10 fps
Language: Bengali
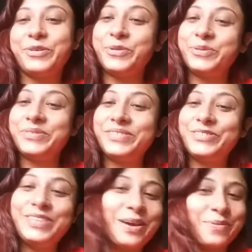তো
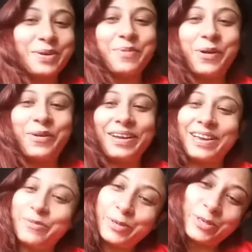যদি আমাকে ভালো
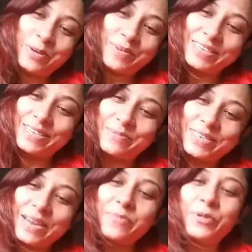লাগে অবশ্যই আমাকে
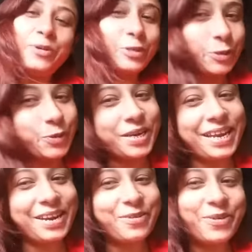সাবস্ক্রাইব করো
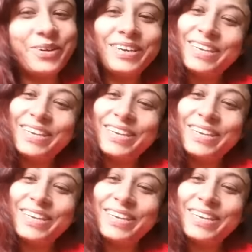সঙ্গে রেখো